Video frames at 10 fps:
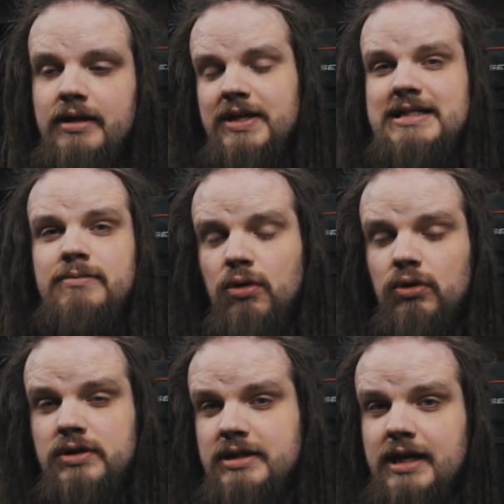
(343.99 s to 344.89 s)
Если бы
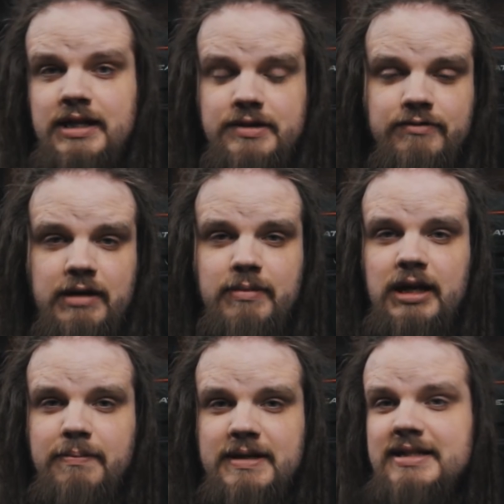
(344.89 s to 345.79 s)
голос находился в
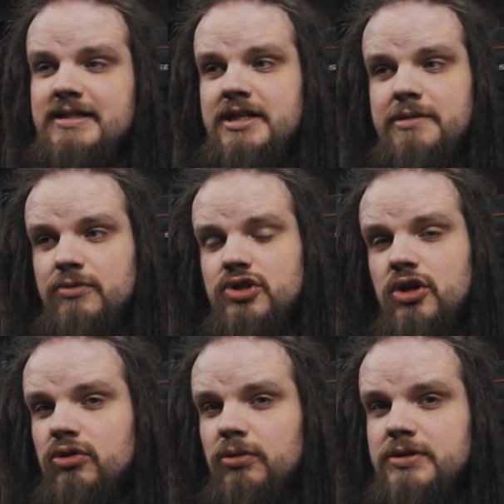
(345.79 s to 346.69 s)
нормальной позиции и немножко
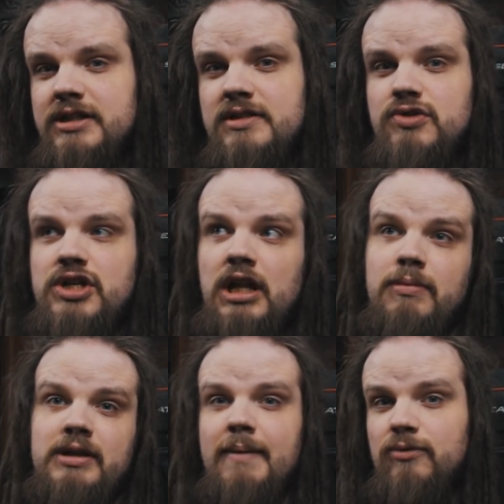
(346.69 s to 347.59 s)
глубже, это звучало
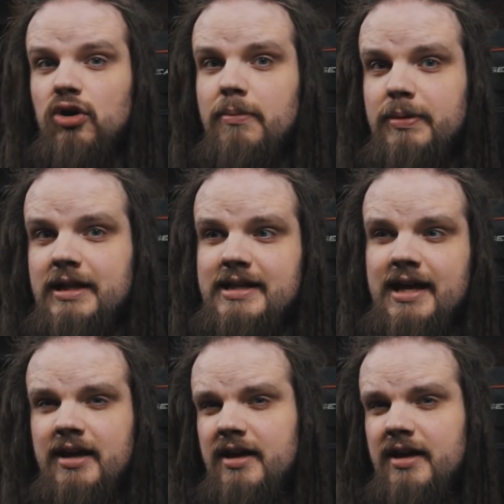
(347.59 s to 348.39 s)
бы намного плотнее,